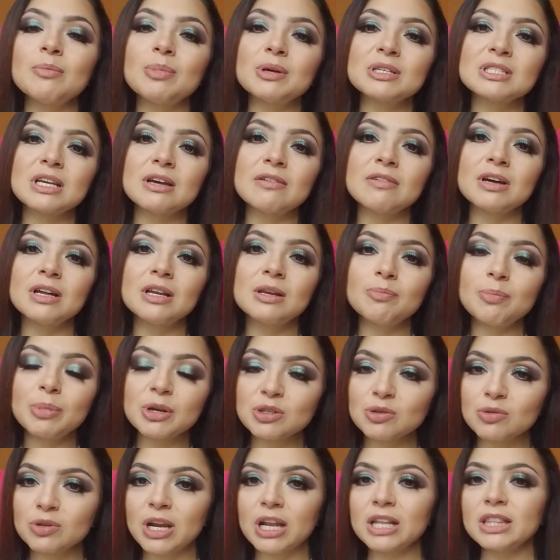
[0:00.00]
pasaba el
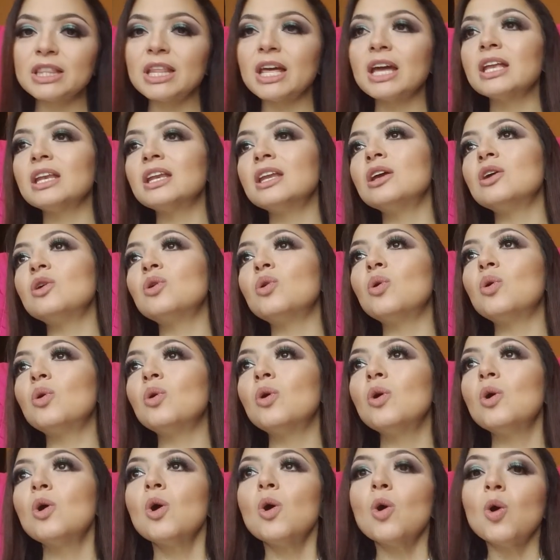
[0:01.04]
personal técnico
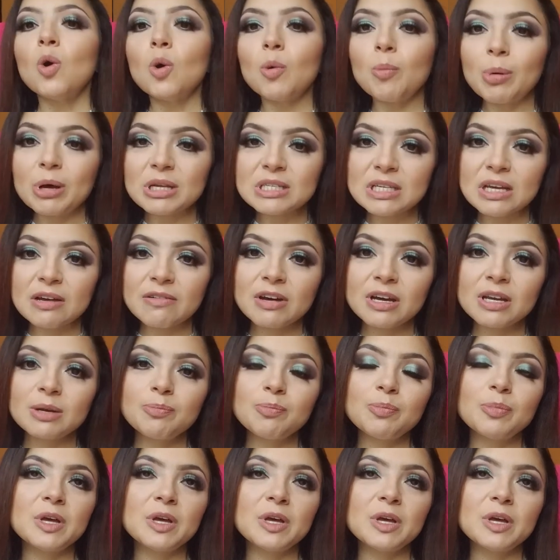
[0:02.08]
o pasaban,